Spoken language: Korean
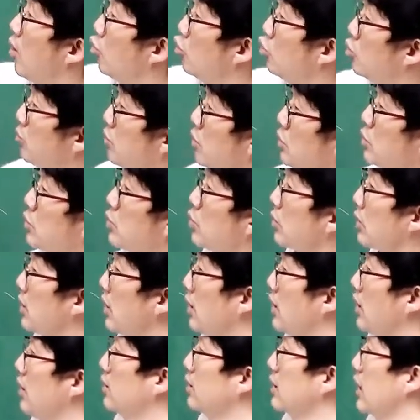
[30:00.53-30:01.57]
우물
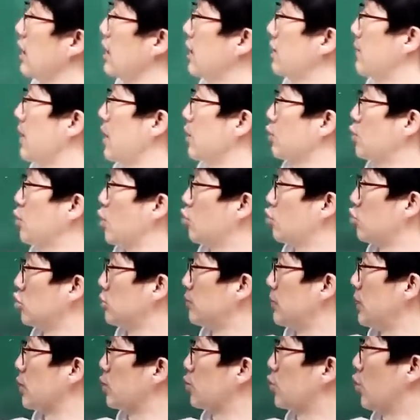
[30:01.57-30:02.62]
속에 다리 밟고
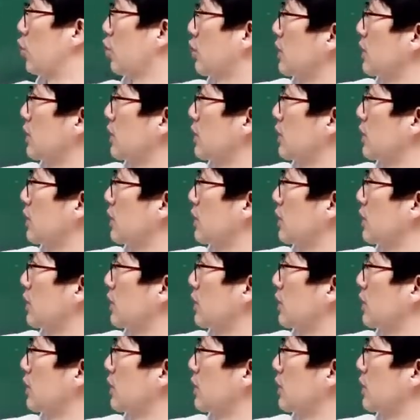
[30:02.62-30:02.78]
구름이 있고